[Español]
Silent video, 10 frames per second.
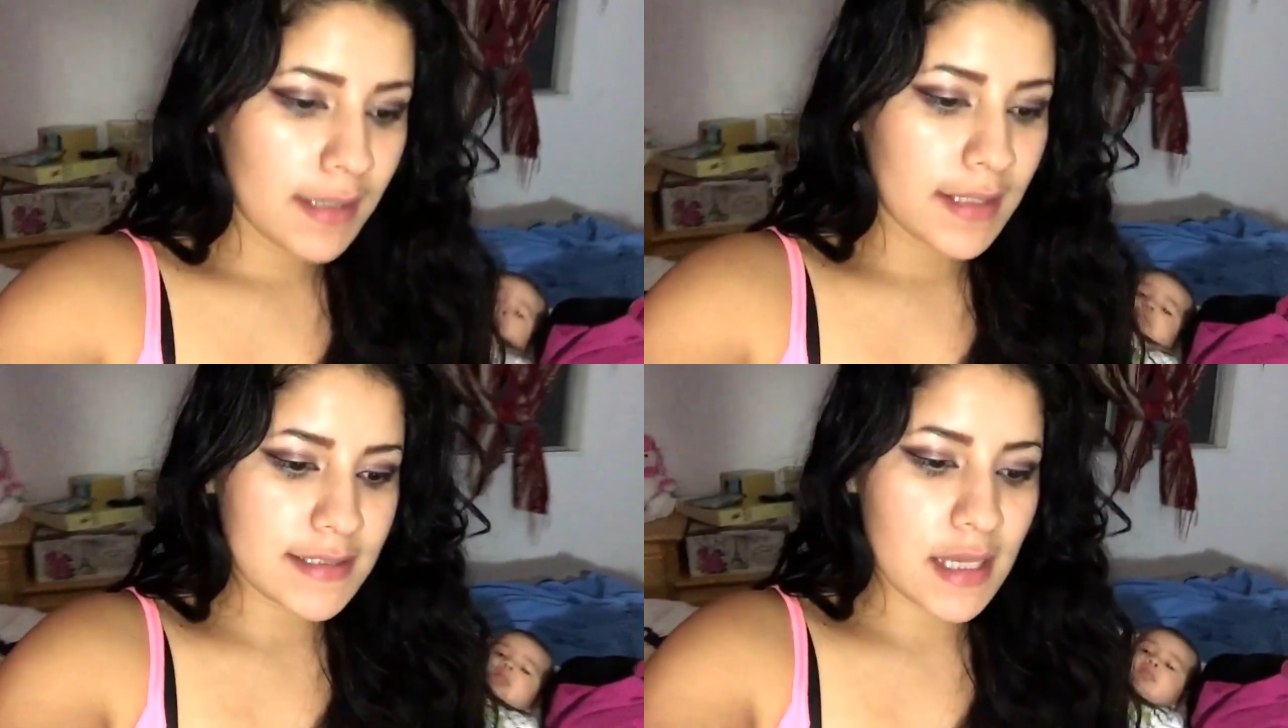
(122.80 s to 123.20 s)

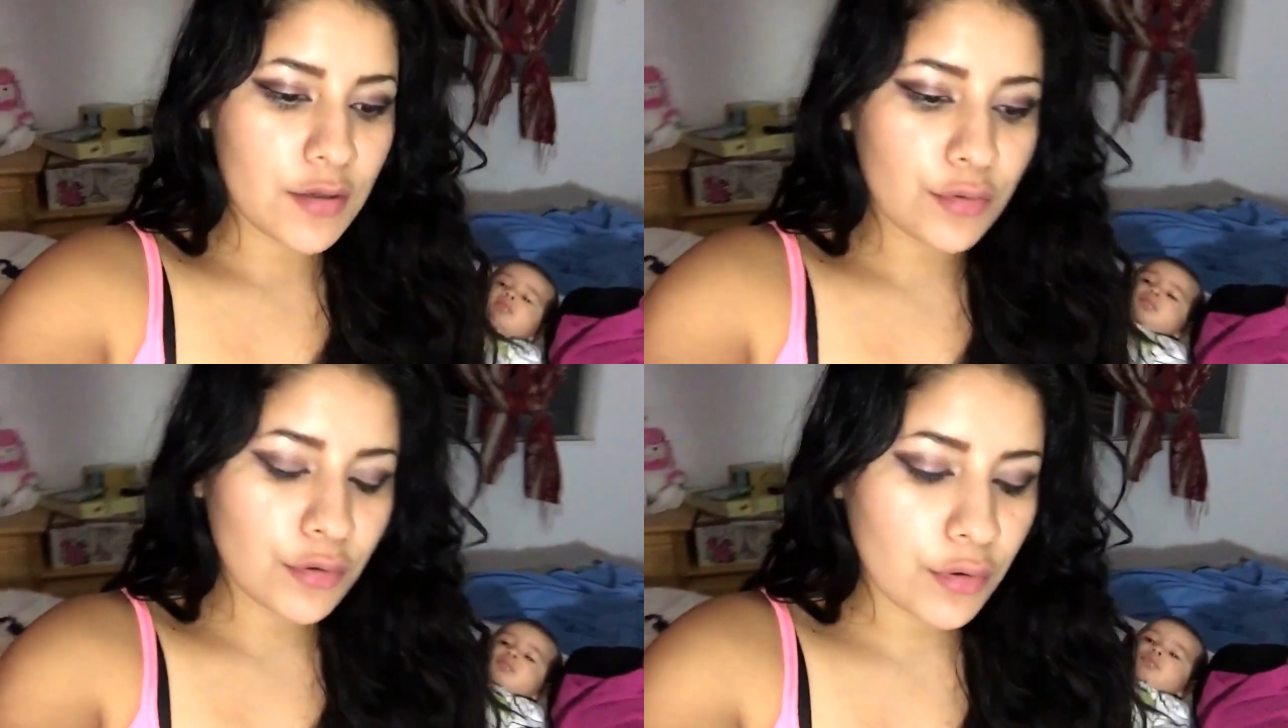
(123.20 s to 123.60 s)

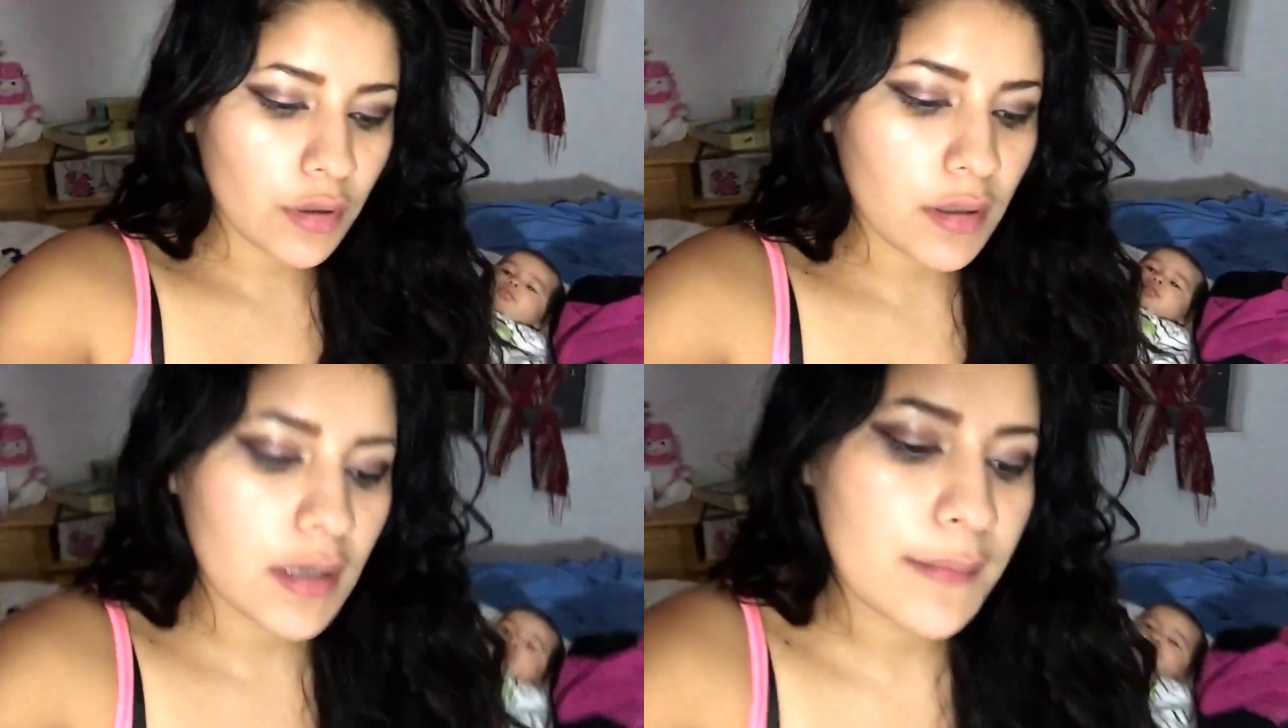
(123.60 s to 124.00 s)
Desayuno,
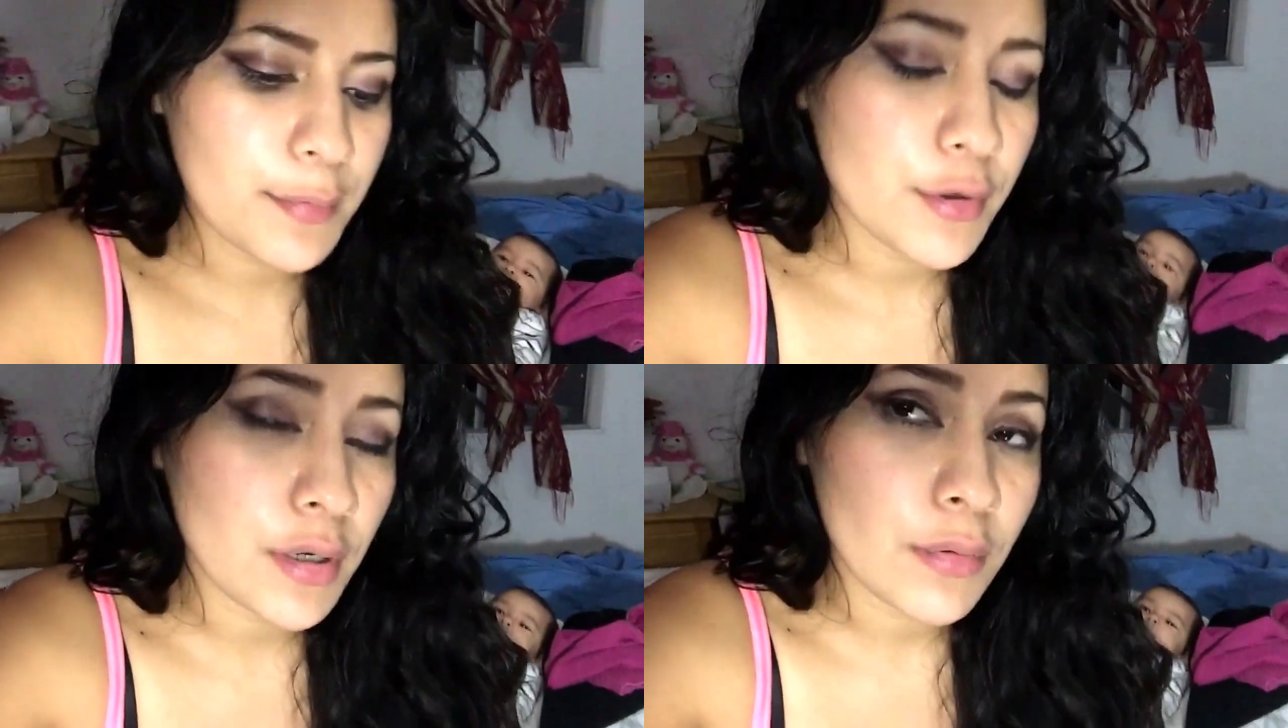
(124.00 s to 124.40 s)
ah,
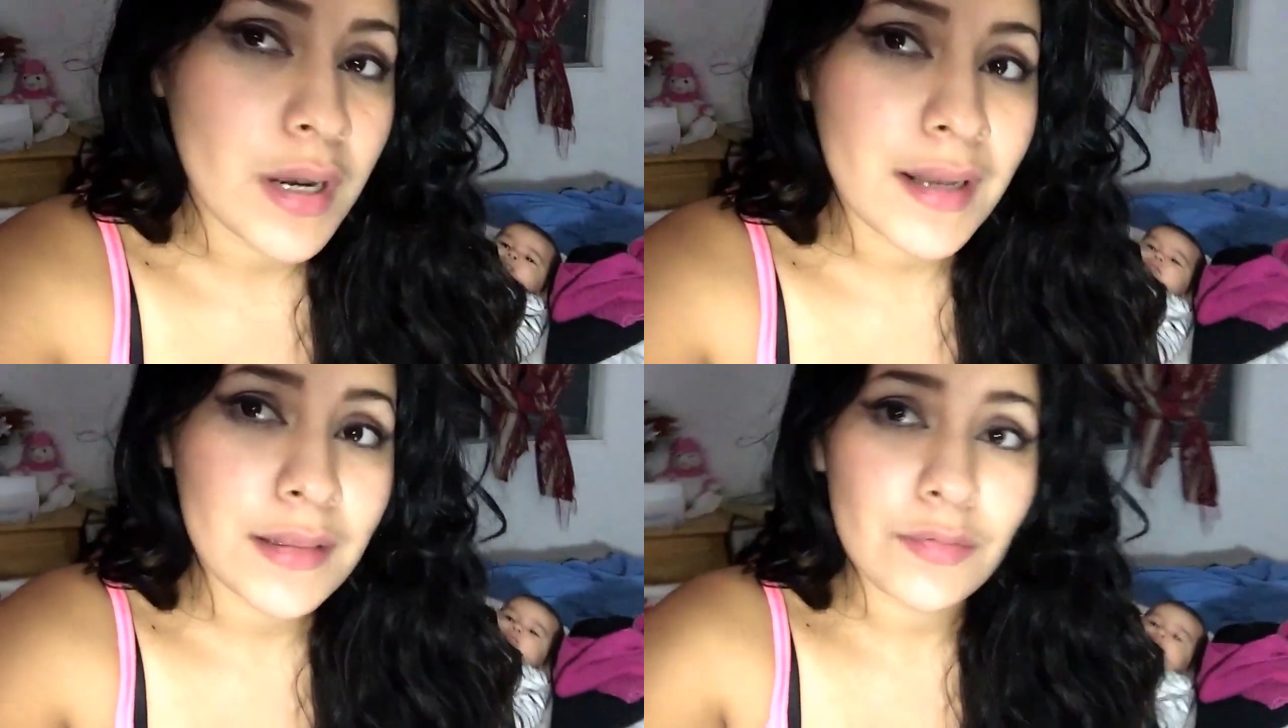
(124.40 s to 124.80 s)
por lo
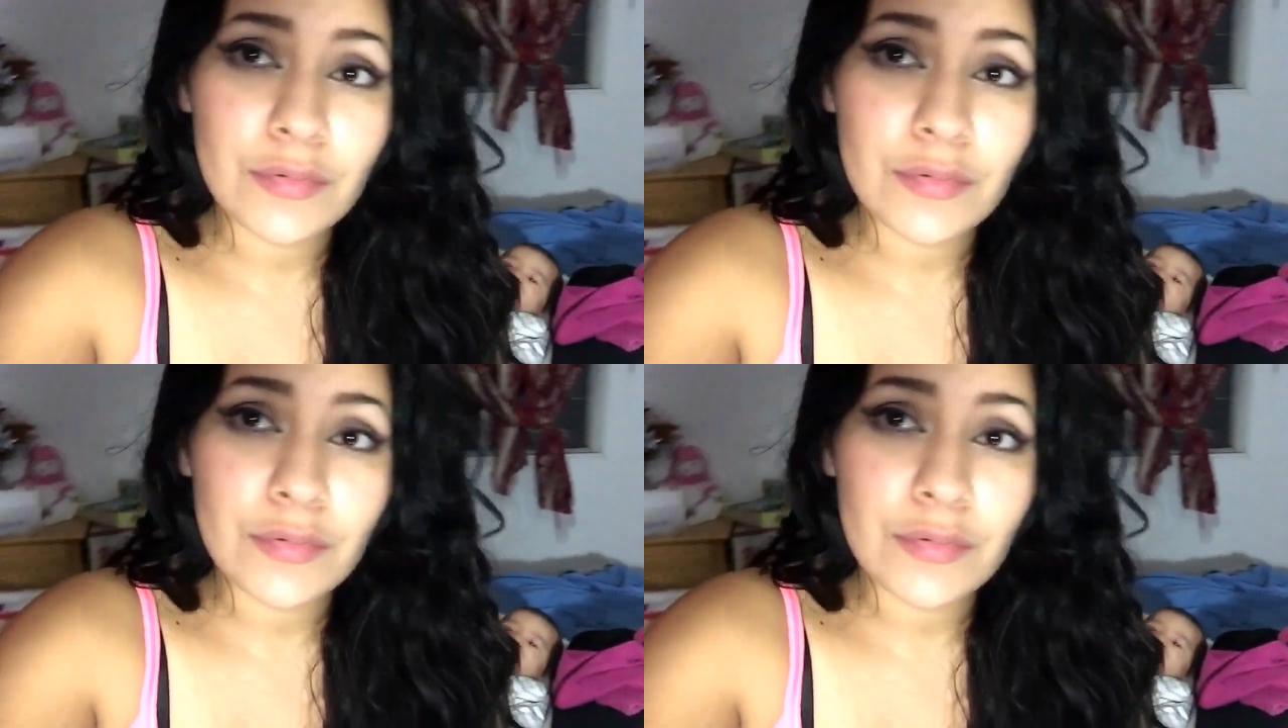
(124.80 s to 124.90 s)
regular